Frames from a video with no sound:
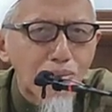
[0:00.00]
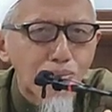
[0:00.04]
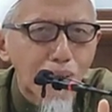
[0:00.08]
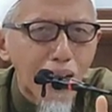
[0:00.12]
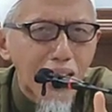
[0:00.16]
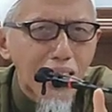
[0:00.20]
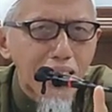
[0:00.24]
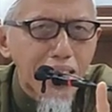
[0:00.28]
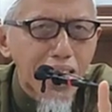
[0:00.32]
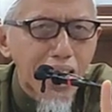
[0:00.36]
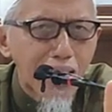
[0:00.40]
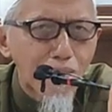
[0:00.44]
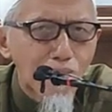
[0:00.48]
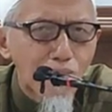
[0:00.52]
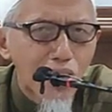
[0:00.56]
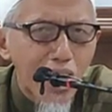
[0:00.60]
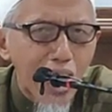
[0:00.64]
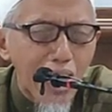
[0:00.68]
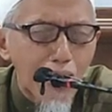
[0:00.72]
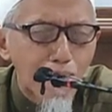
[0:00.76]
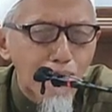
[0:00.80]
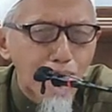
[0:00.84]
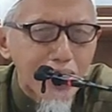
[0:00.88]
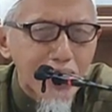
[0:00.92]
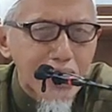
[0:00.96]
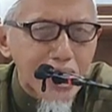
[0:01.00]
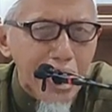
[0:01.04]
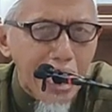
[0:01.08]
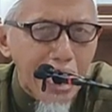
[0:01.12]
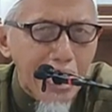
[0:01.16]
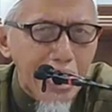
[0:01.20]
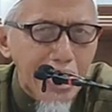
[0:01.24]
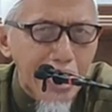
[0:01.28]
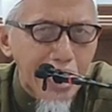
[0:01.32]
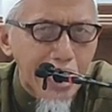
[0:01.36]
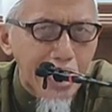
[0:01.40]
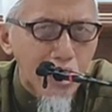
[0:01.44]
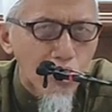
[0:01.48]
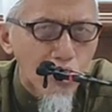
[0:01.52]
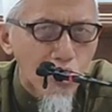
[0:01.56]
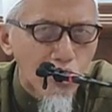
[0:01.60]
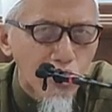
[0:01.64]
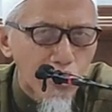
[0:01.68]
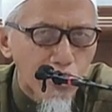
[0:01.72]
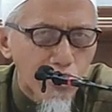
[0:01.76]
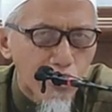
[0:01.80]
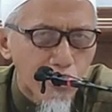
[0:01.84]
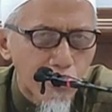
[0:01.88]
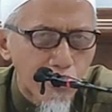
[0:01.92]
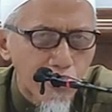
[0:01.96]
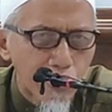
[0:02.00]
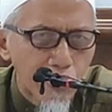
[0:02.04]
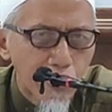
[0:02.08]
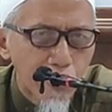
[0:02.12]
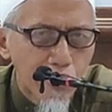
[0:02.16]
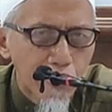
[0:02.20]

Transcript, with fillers: kepada Muhammad jangan keliru dulu ya